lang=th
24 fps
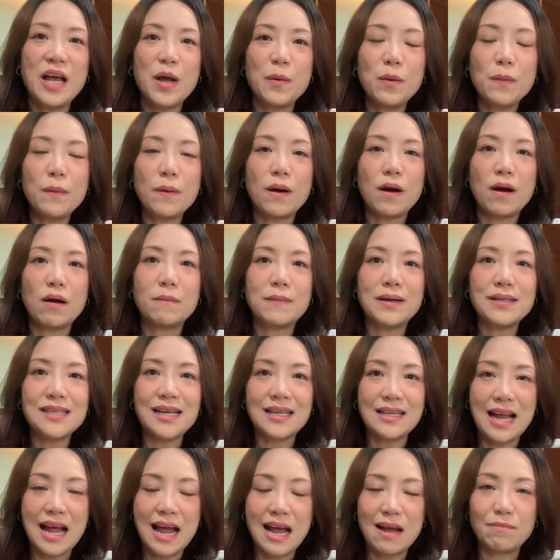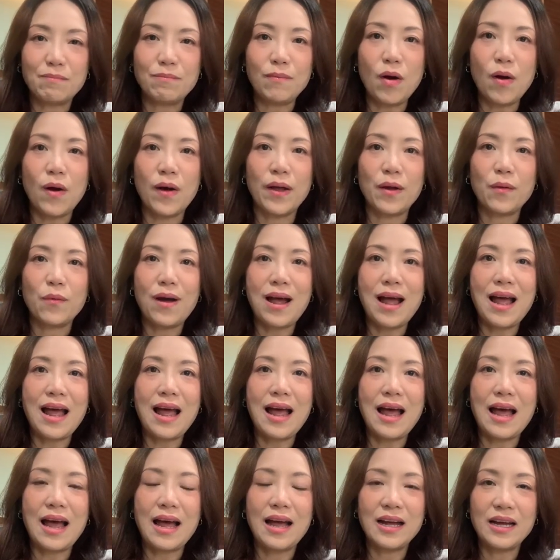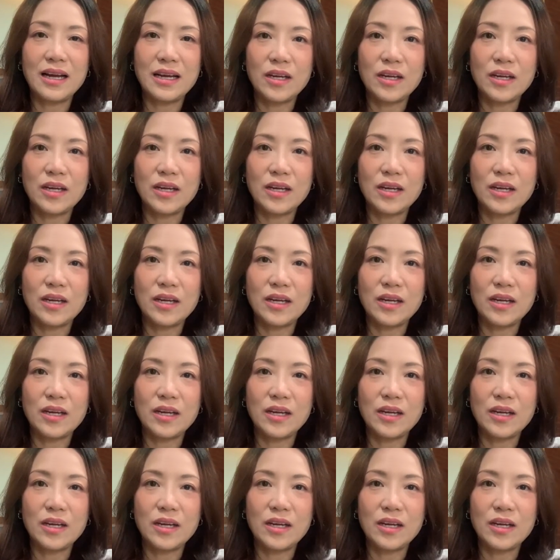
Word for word: ผู้ปกครองมักจะถามบ่อยว่าเอ